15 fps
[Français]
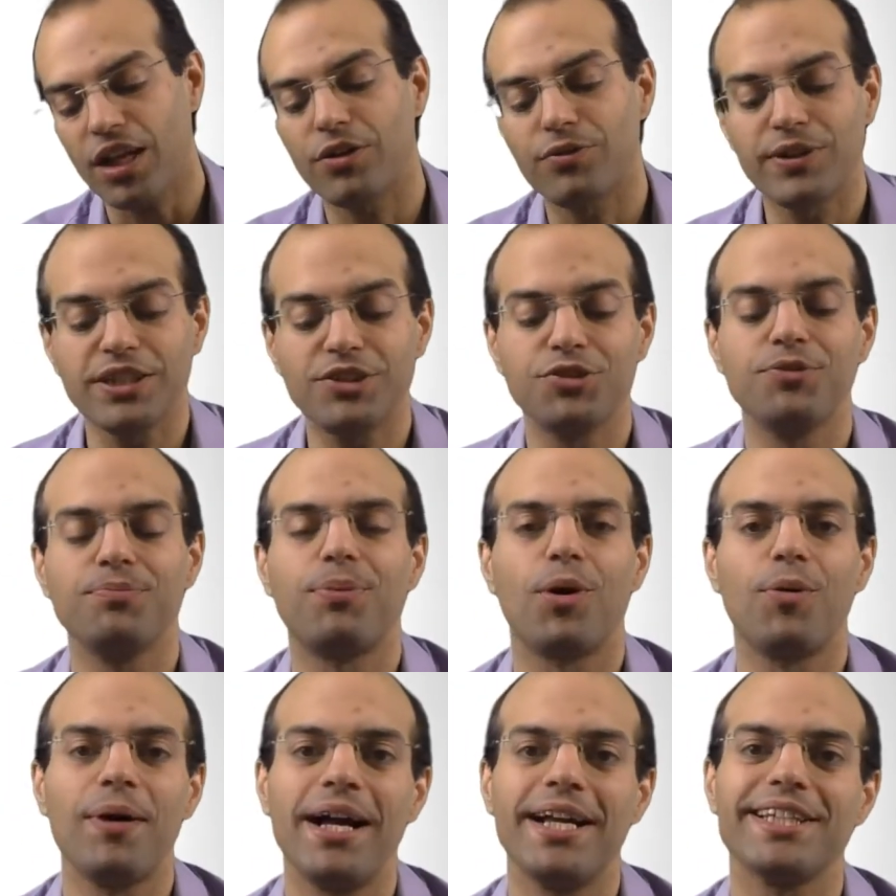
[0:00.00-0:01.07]
En fait, une
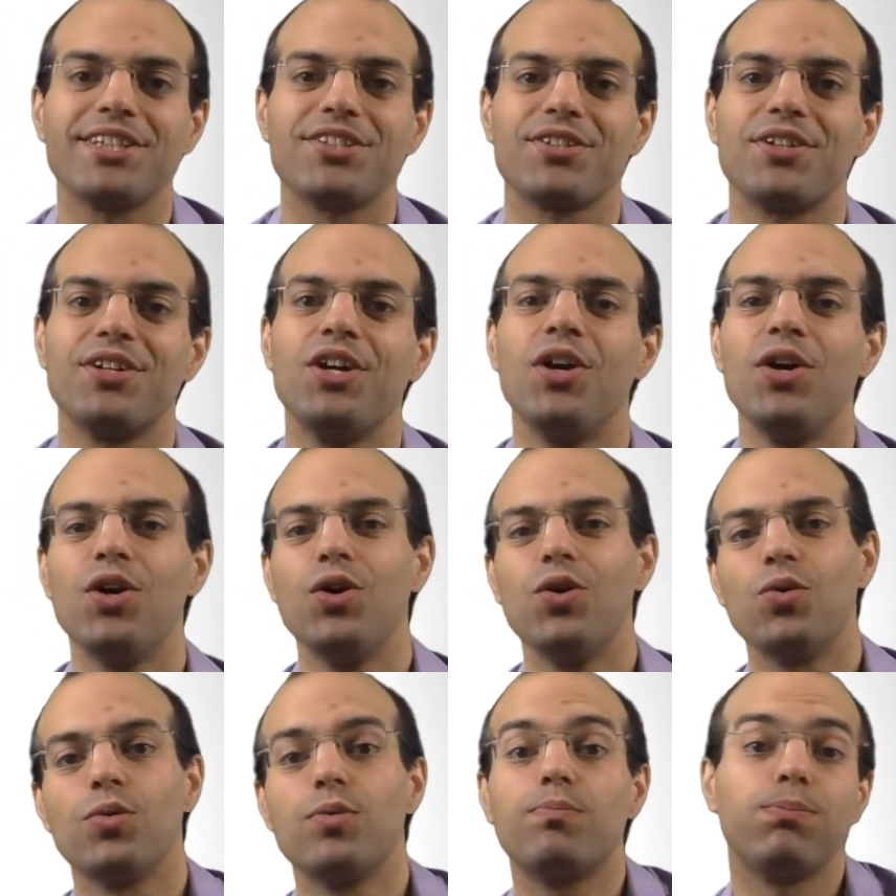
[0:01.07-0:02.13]
promise
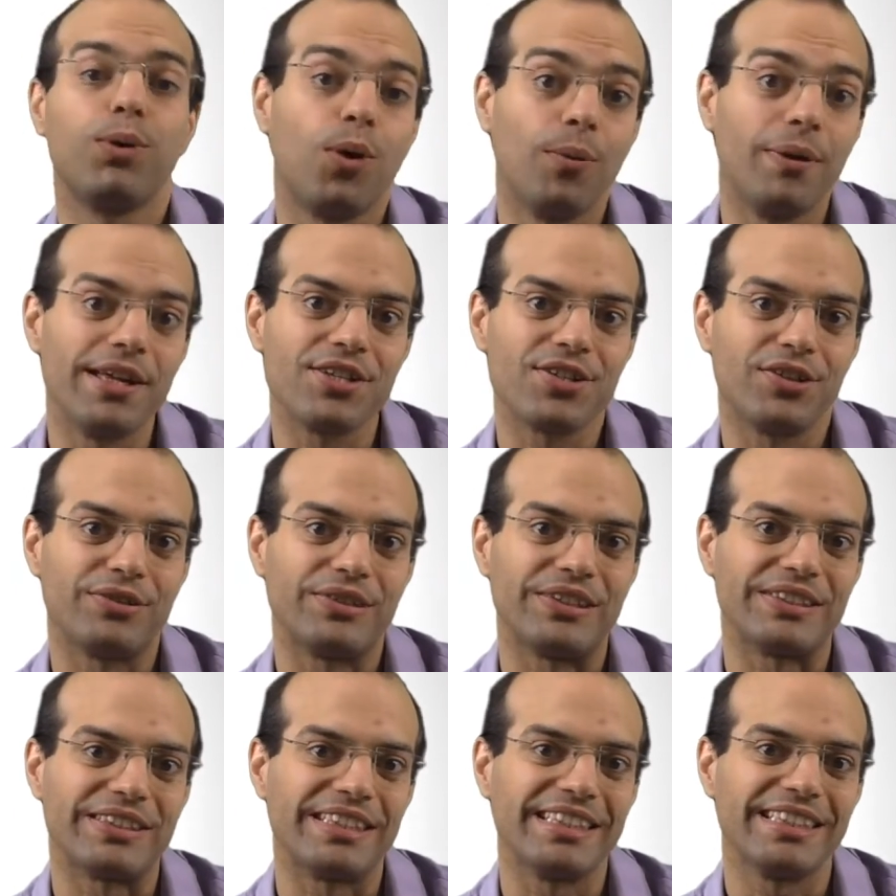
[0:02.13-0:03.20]
ou promesse en
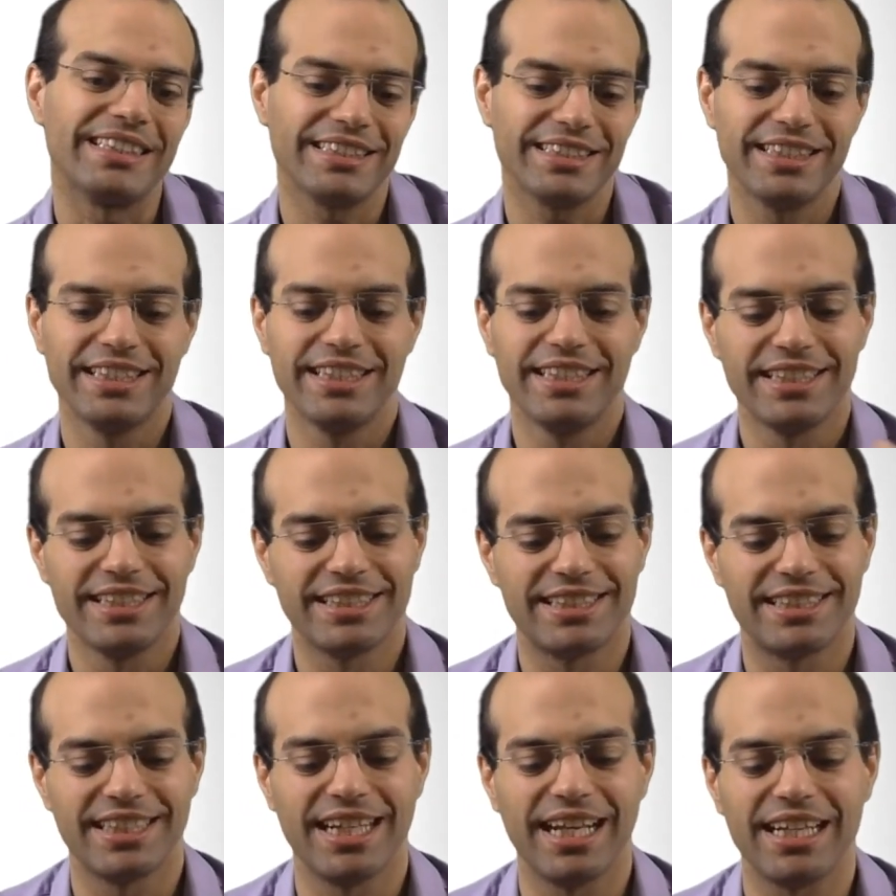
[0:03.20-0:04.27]
français, hein,
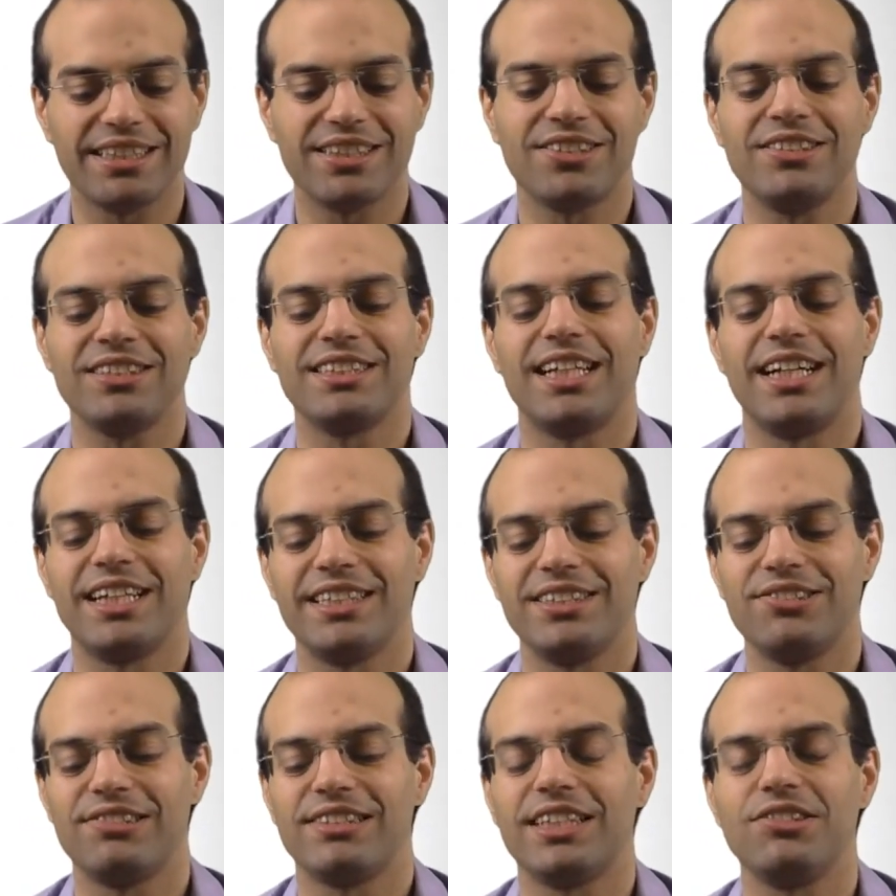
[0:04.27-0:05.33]
c'est l'attente d'un
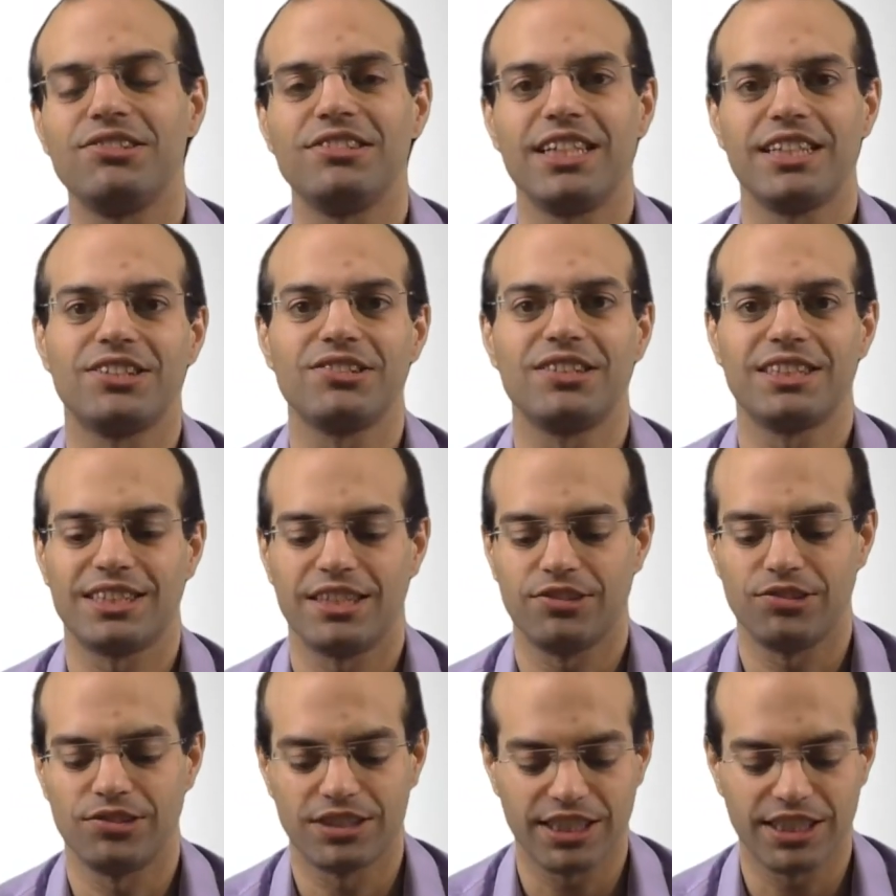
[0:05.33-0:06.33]
résultat d'une action asynchrone.